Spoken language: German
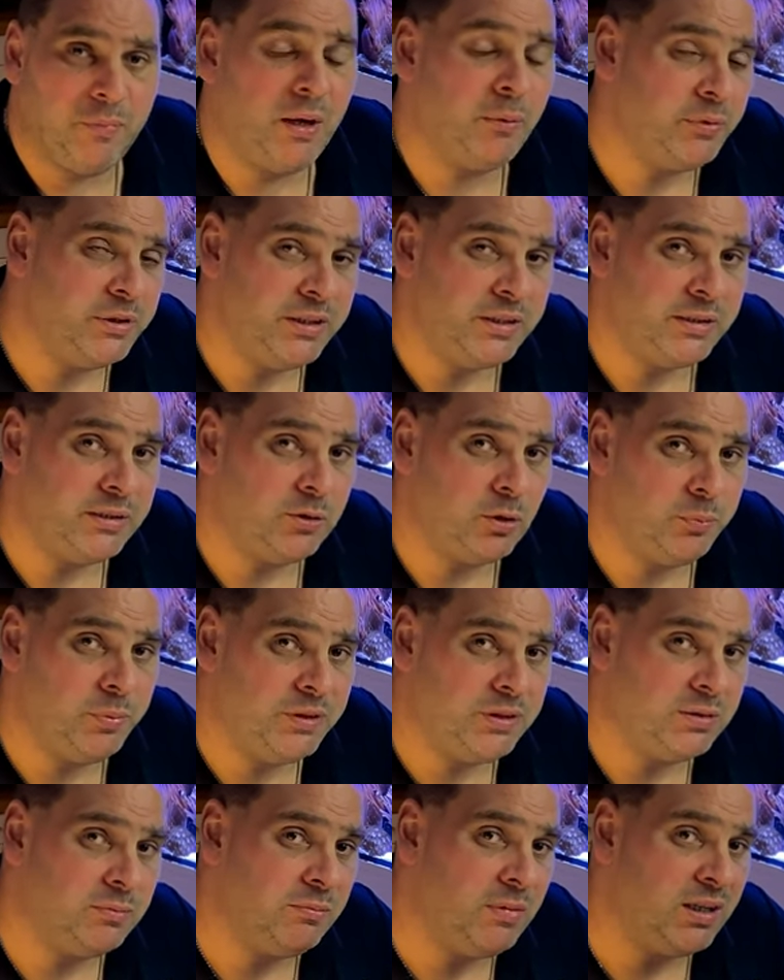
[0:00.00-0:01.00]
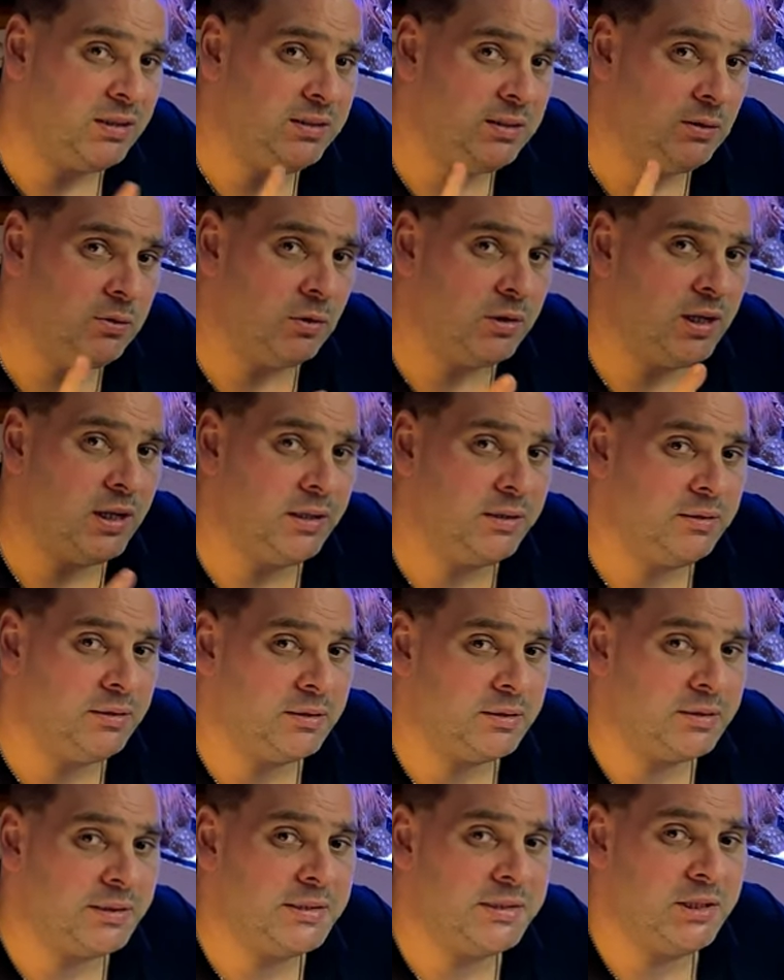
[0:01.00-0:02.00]
abonniert ihn doch bitte, macht die Glocke an,
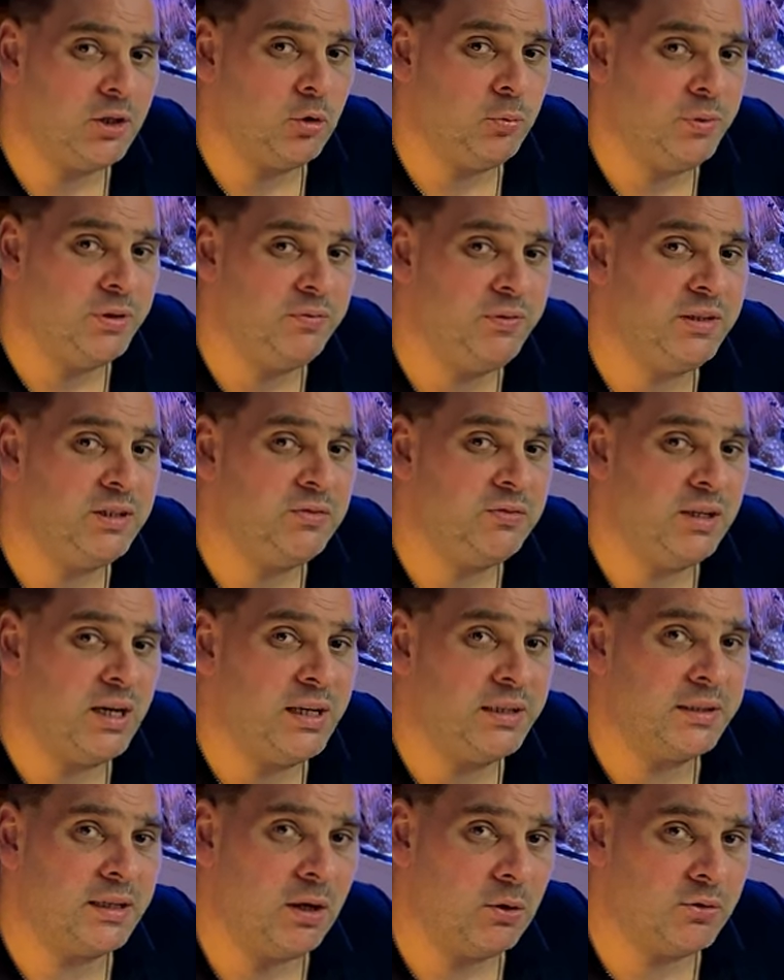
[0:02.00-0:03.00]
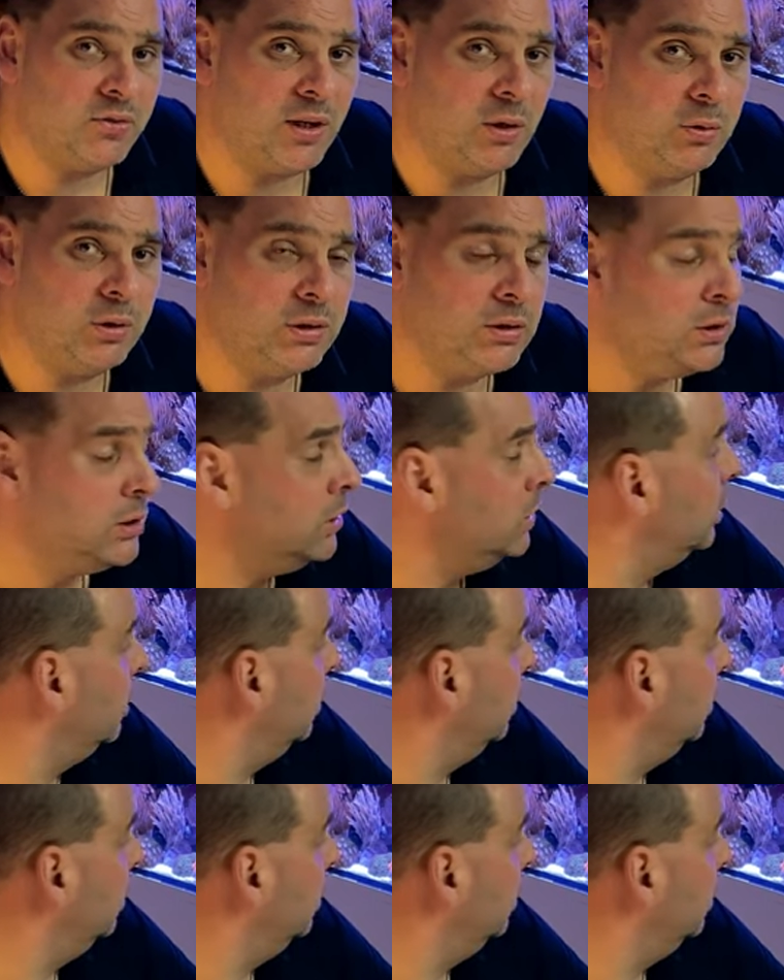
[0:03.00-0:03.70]
dann kriegt ihr auch mit, wenn ich wieder einen raushaue.